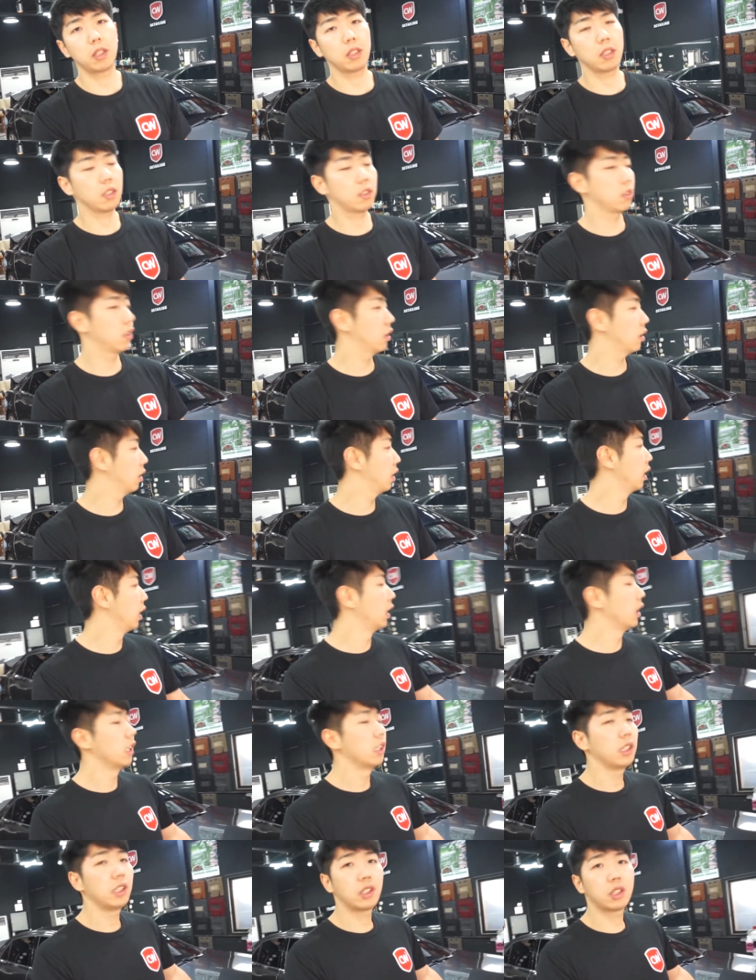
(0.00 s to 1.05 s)
그래서
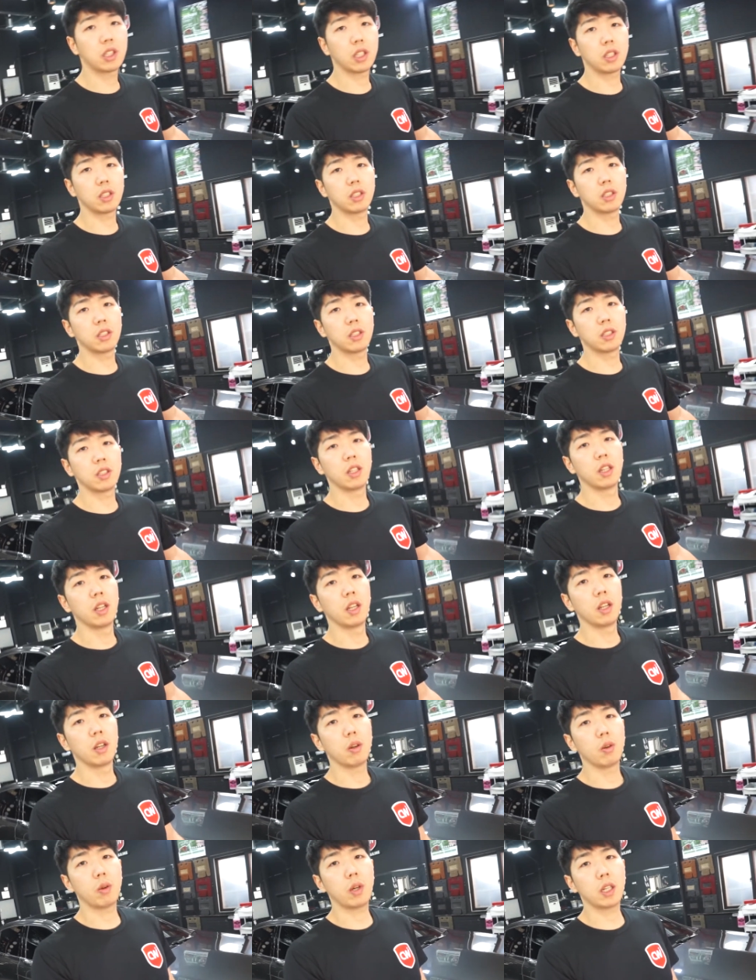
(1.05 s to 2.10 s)
이 차는
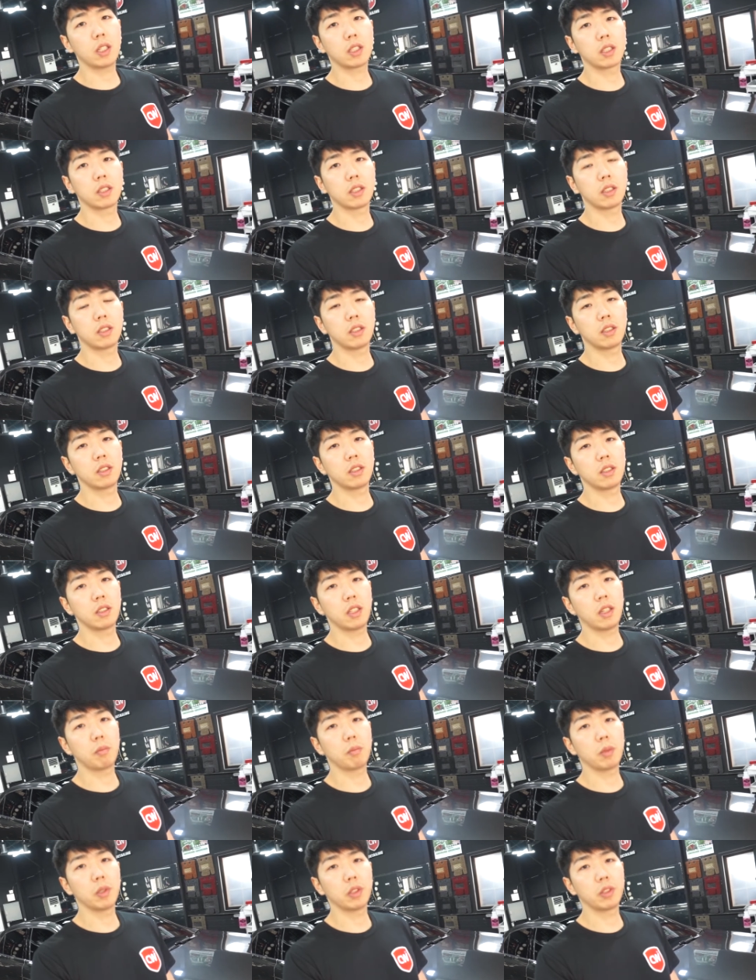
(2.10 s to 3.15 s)
왁스를
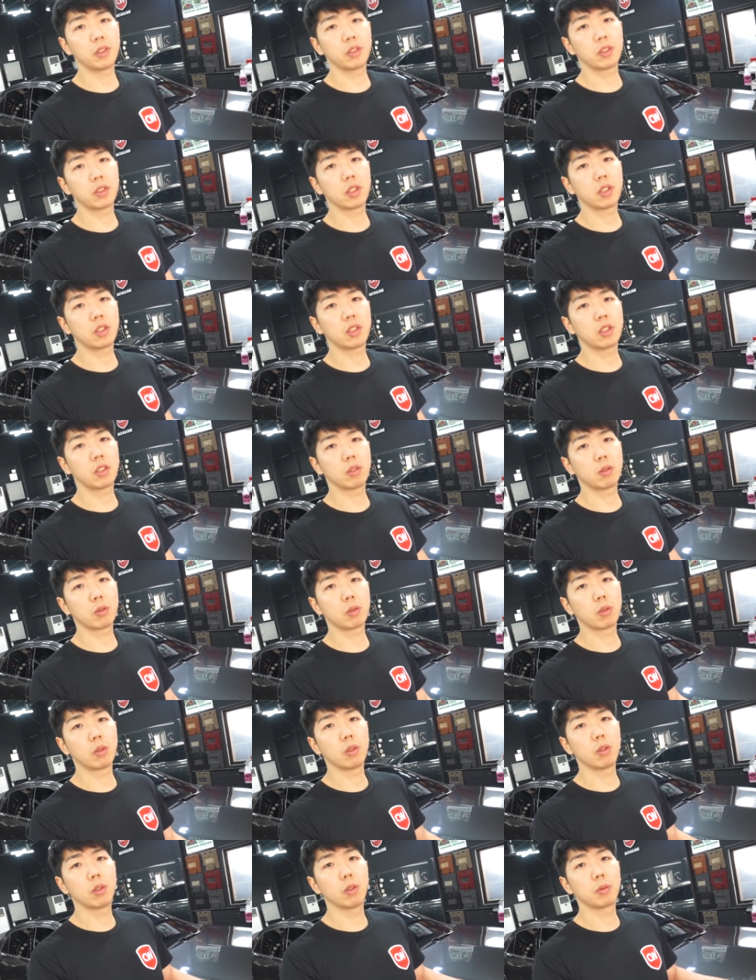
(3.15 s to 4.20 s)
한번
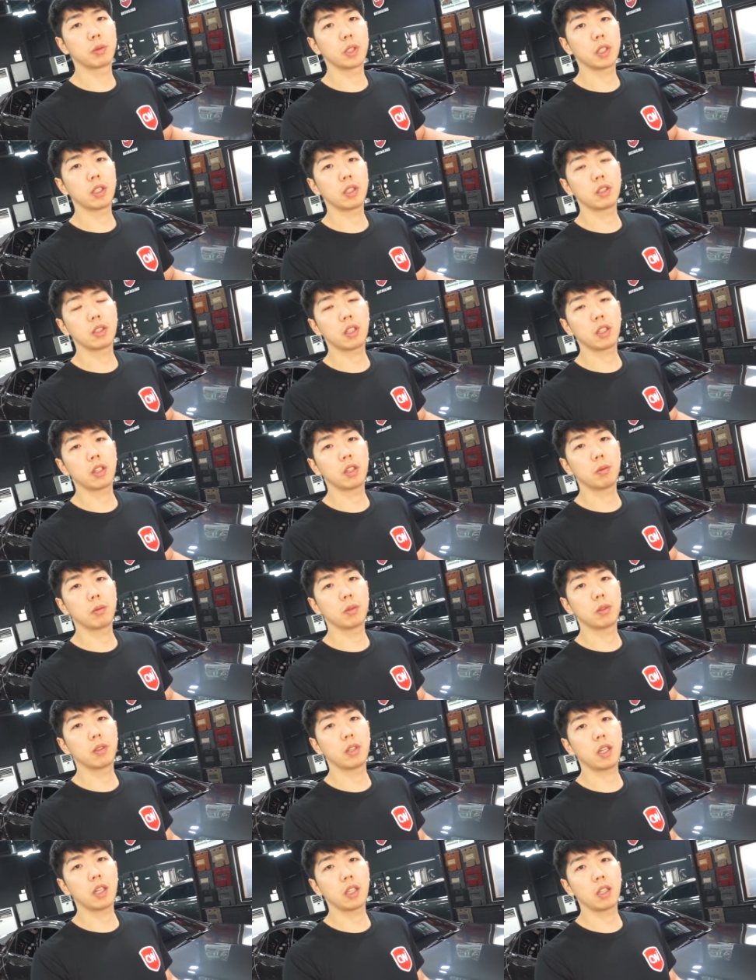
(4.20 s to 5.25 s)
전체적으로 없애는
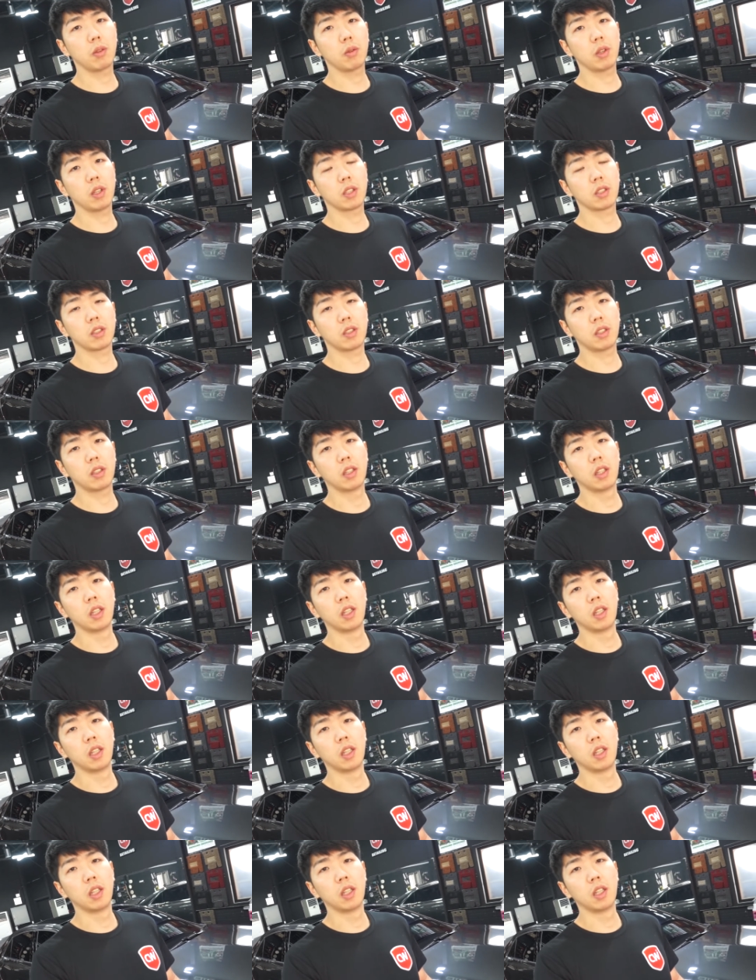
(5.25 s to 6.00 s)
작업을 하기 위해서